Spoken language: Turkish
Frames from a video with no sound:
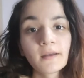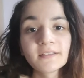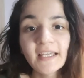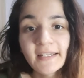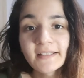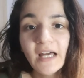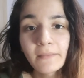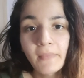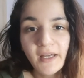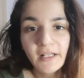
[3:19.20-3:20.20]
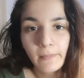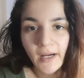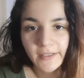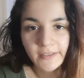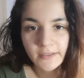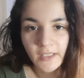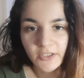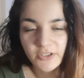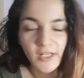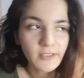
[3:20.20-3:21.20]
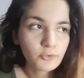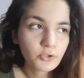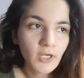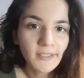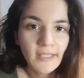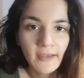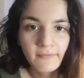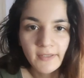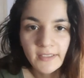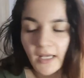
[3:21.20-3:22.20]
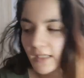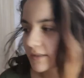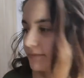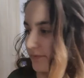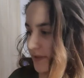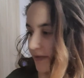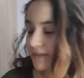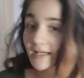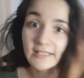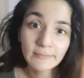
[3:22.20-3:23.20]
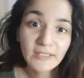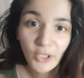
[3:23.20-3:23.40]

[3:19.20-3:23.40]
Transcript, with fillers: Yeniden merhaba arkadaşlar. Şu an eve geldim ve defterlerimi